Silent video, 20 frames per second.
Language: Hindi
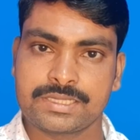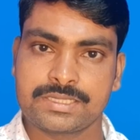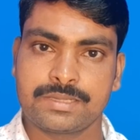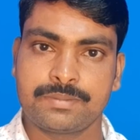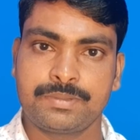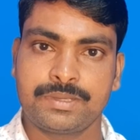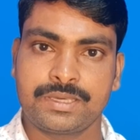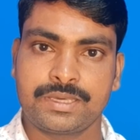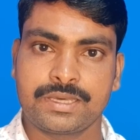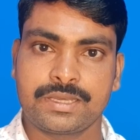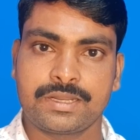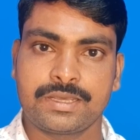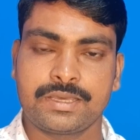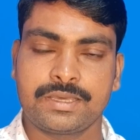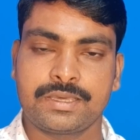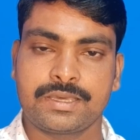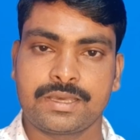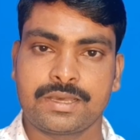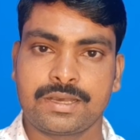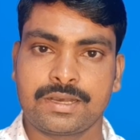ऐसे भी कह रहे
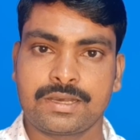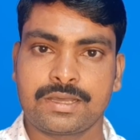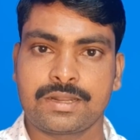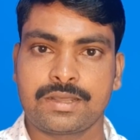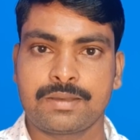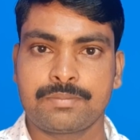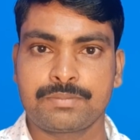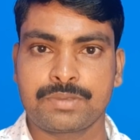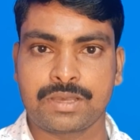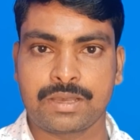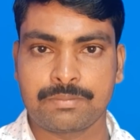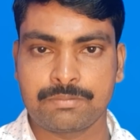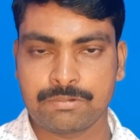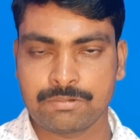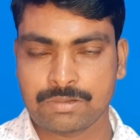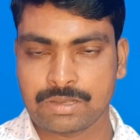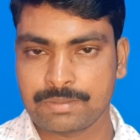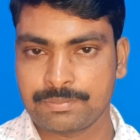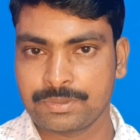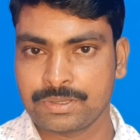हैं कि अगर हम यहाँ
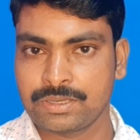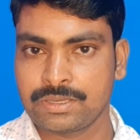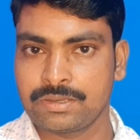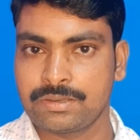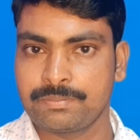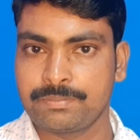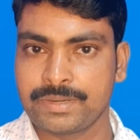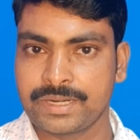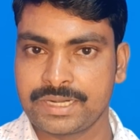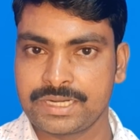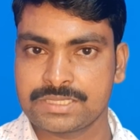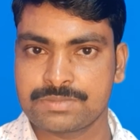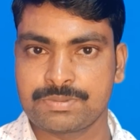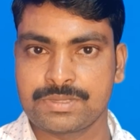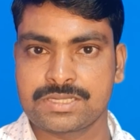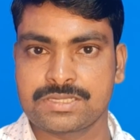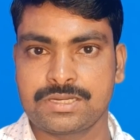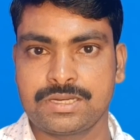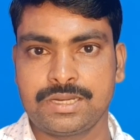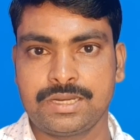वहाँ पर बेड
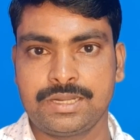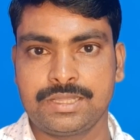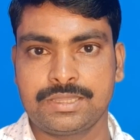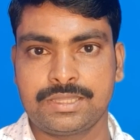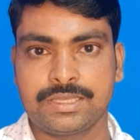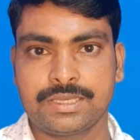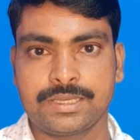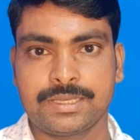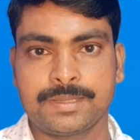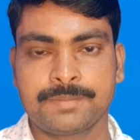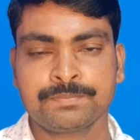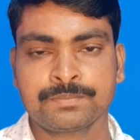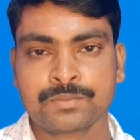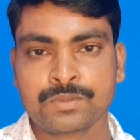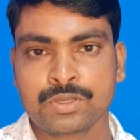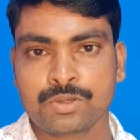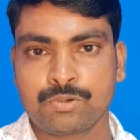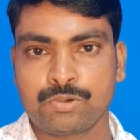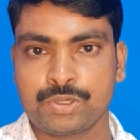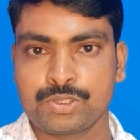स्पेस ले लेते हैं
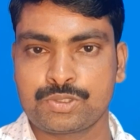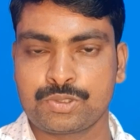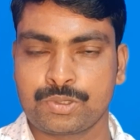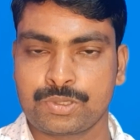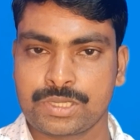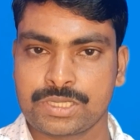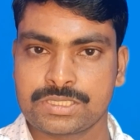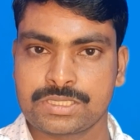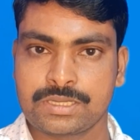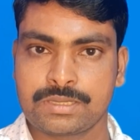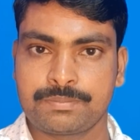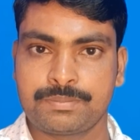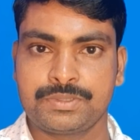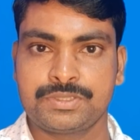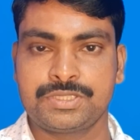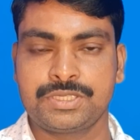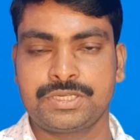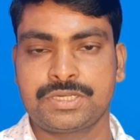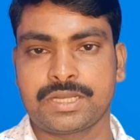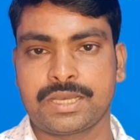कोई छोटा सा
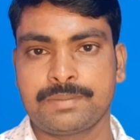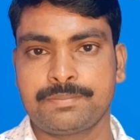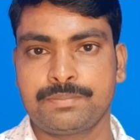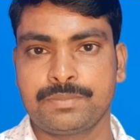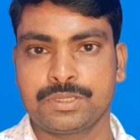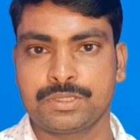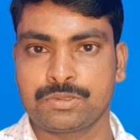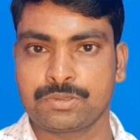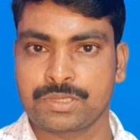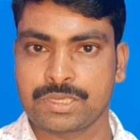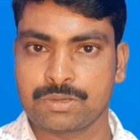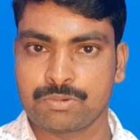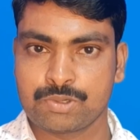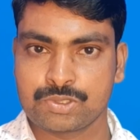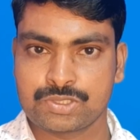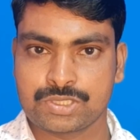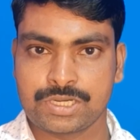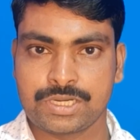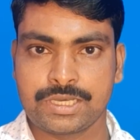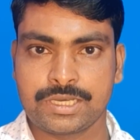पी टाइप में तो क्या
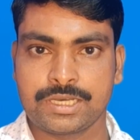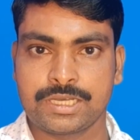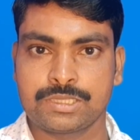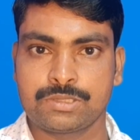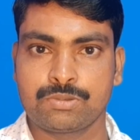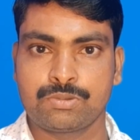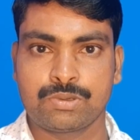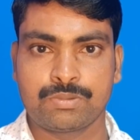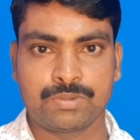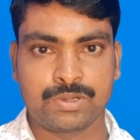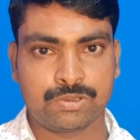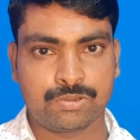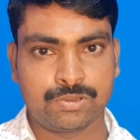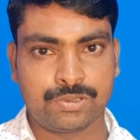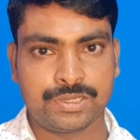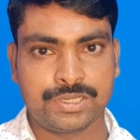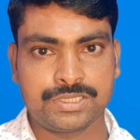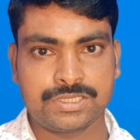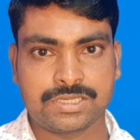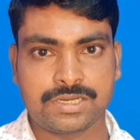वो चलेगा तो वो
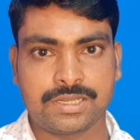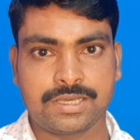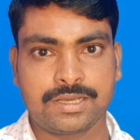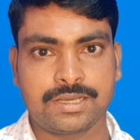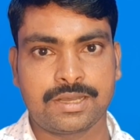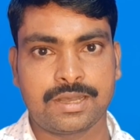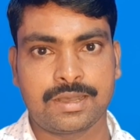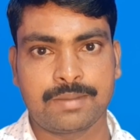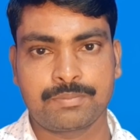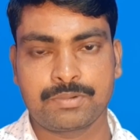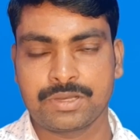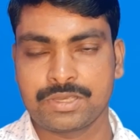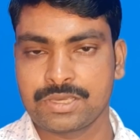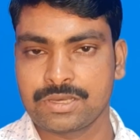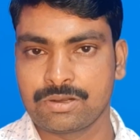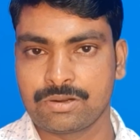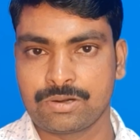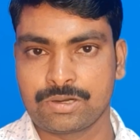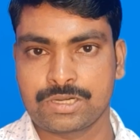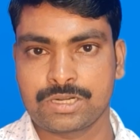बिल्कुल नहीं चलेगा आपका
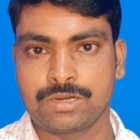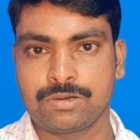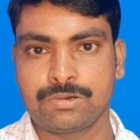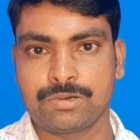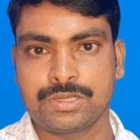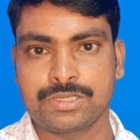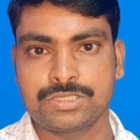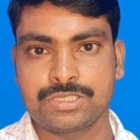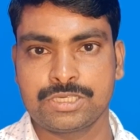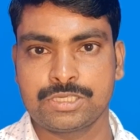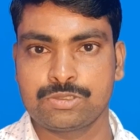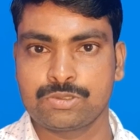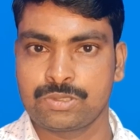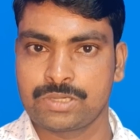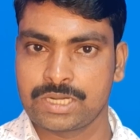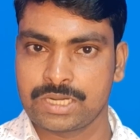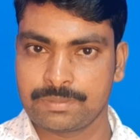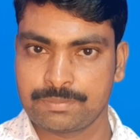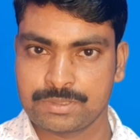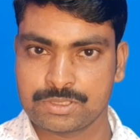यह होटल होना चाहिए जो
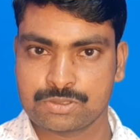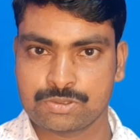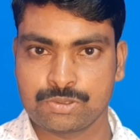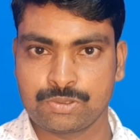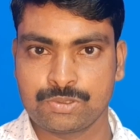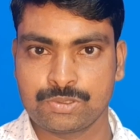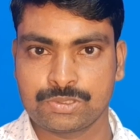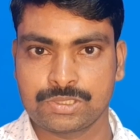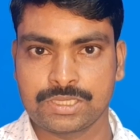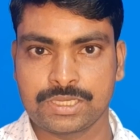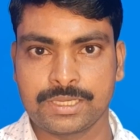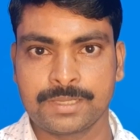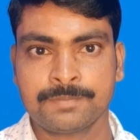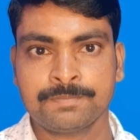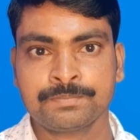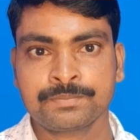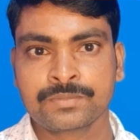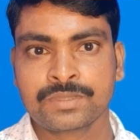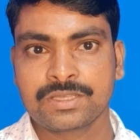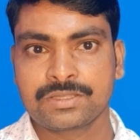नेट पर शो होता
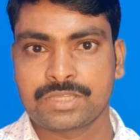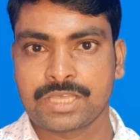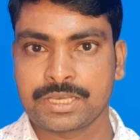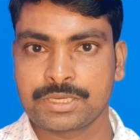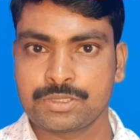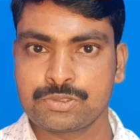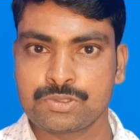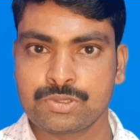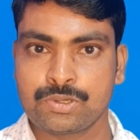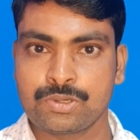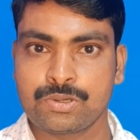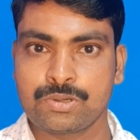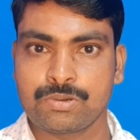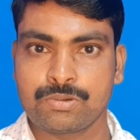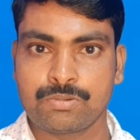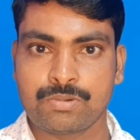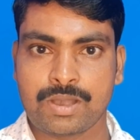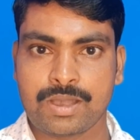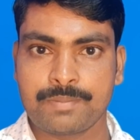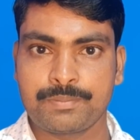है ताकि जो
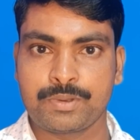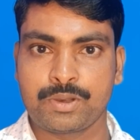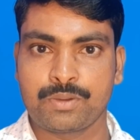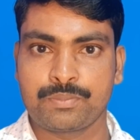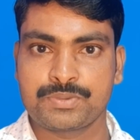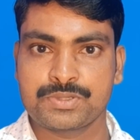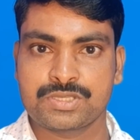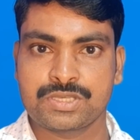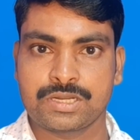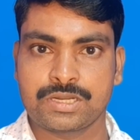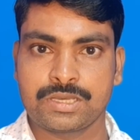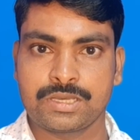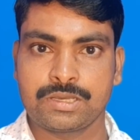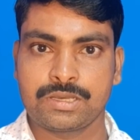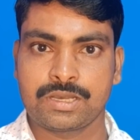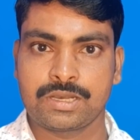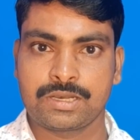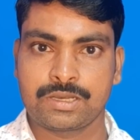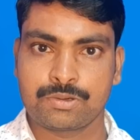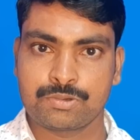वहाँ पे ऑफिसर है
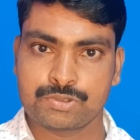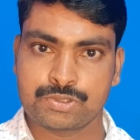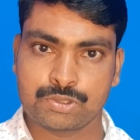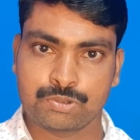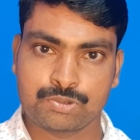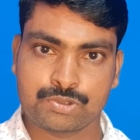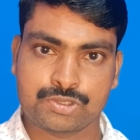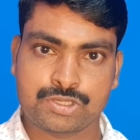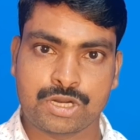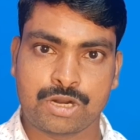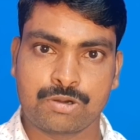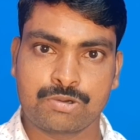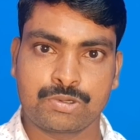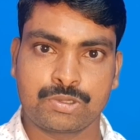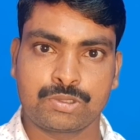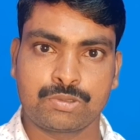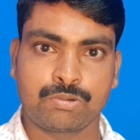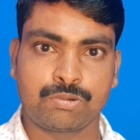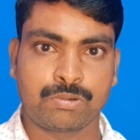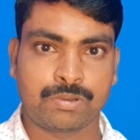अगर उसे कुछ डाउट
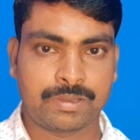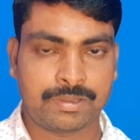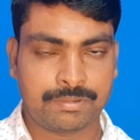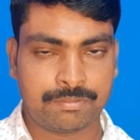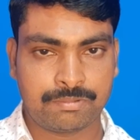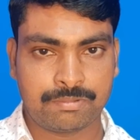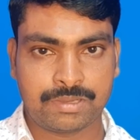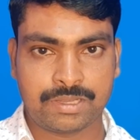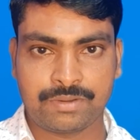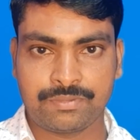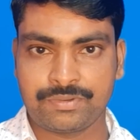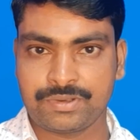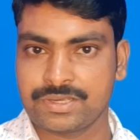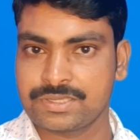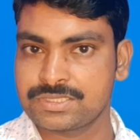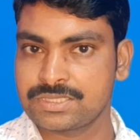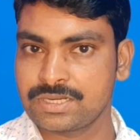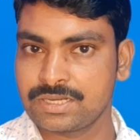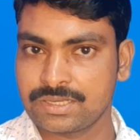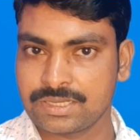हो तो वो
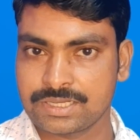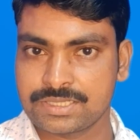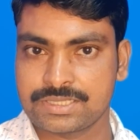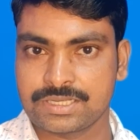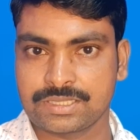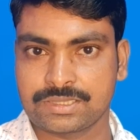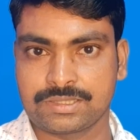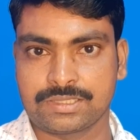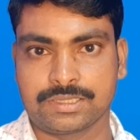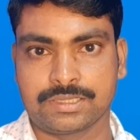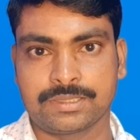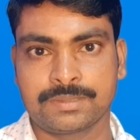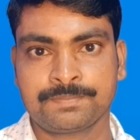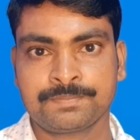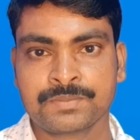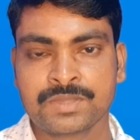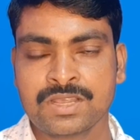वेरीफिकेशन कर सकता है